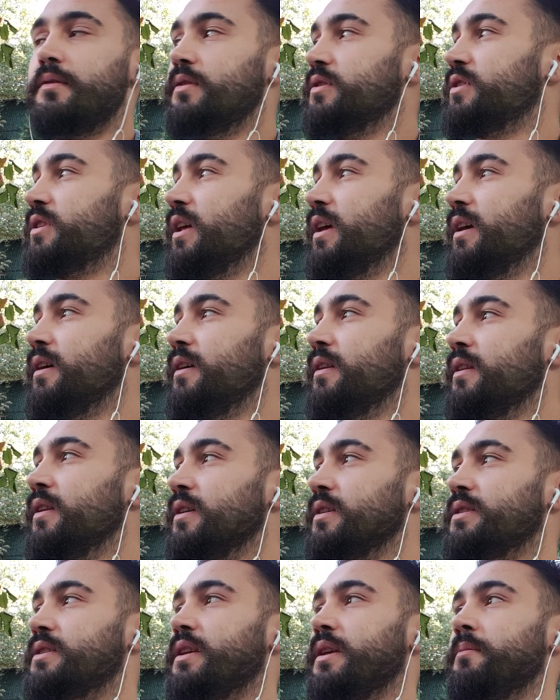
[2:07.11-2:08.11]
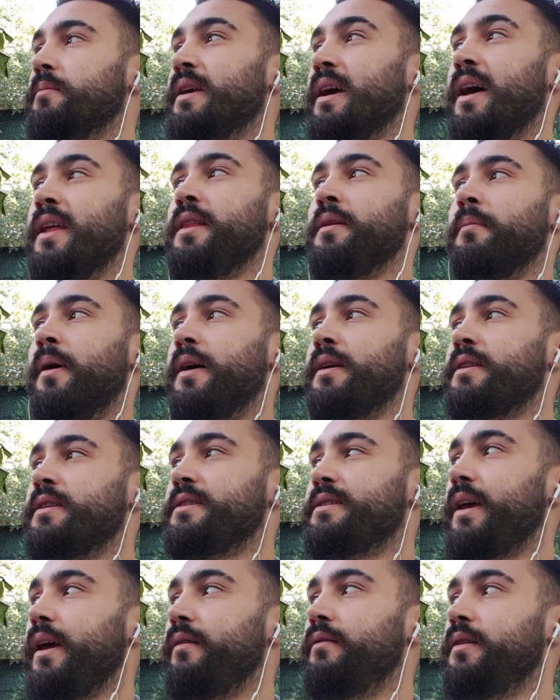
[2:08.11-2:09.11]
işte nasıl diyeyim kendim artık
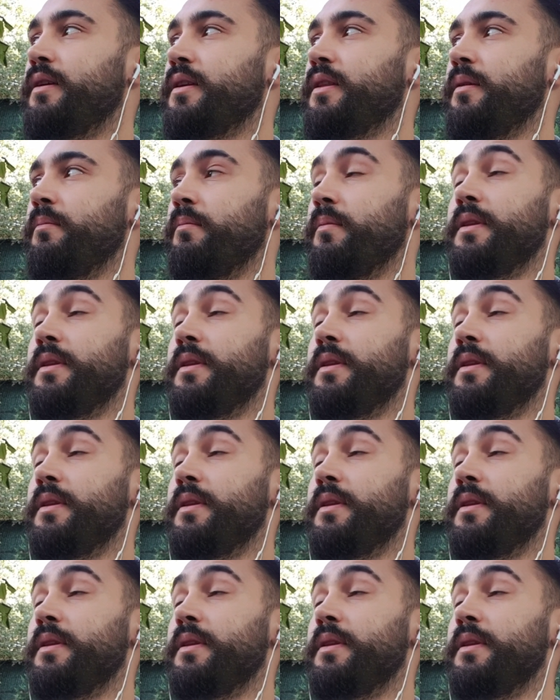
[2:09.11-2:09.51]
sevdirdim